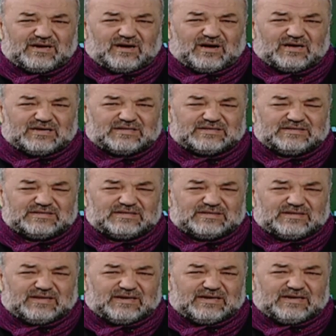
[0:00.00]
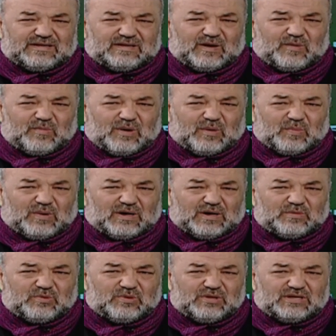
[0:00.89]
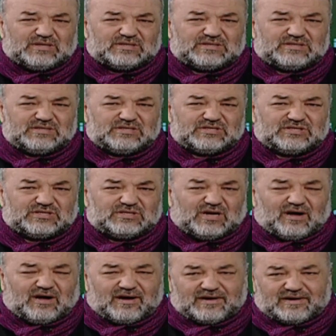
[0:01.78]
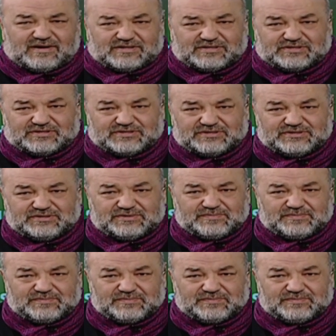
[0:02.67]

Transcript: haksızlıkları gidermek bakımından sizin için daha hayırlıdır.